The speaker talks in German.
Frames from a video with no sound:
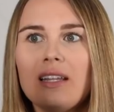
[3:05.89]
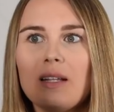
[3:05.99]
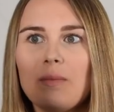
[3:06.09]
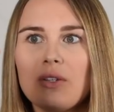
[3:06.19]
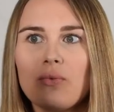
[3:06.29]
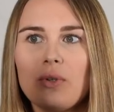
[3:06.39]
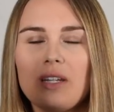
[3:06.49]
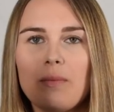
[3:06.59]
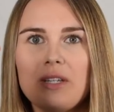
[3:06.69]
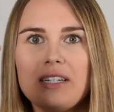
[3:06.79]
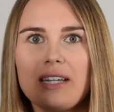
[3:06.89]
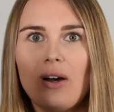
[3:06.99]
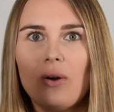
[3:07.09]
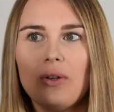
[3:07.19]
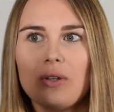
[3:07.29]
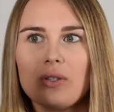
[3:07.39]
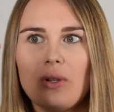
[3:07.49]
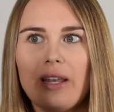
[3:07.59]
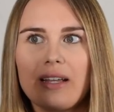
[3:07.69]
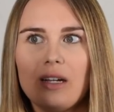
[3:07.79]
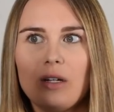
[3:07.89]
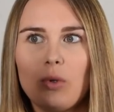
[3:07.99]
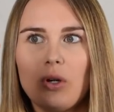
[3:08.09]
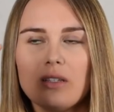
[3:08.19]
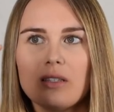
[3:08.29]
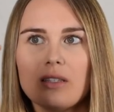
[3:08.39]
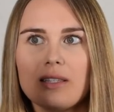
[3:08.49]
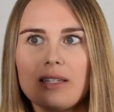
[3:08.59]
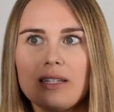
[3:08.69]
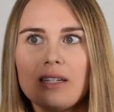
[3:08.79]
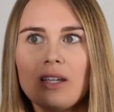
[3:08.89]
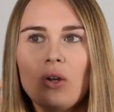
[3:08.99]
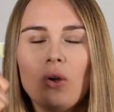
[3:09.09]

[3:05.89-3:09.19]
nämlich wo in der Mitte auch noch so längere Borsten sind